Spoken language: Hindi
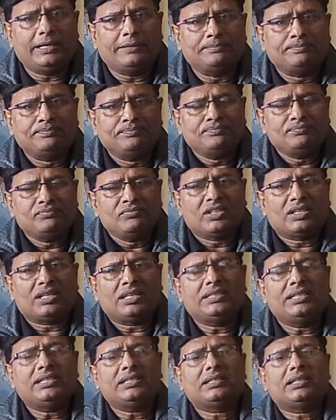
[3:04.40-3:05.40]
है
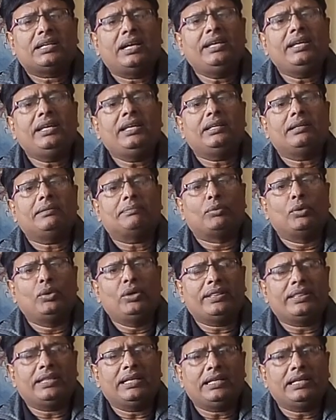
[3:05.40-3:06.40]
कथित कई
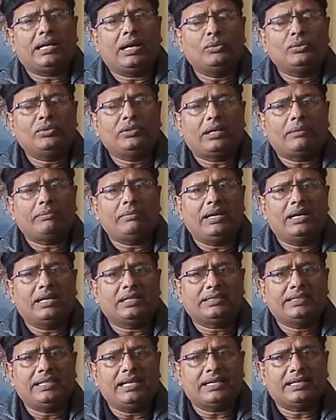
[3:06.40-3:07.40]
पुलिस एनकाउंटर में
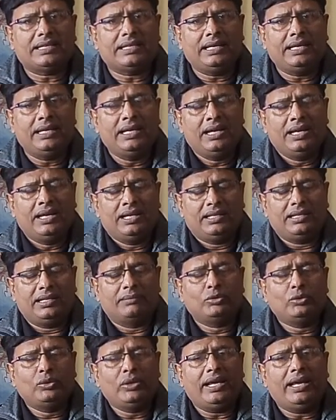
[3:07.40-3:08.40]
हत्या के
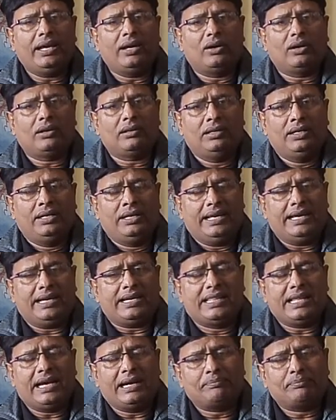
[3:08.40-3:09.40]
नमूने और
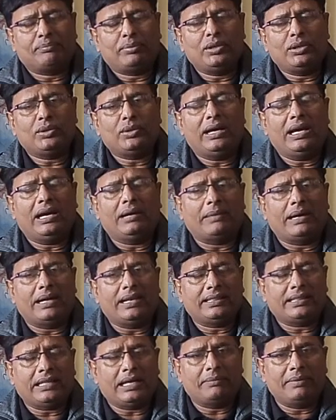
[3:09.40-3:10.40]
एग्जाम्पल जो है
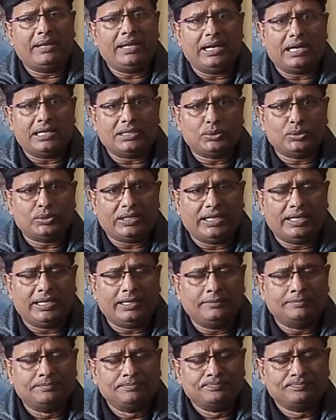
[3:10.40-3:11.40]
हमारे सामने आ चुके
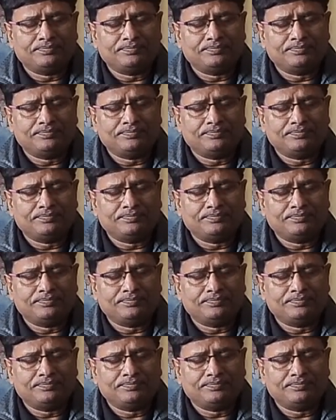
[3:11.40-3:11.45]
हैं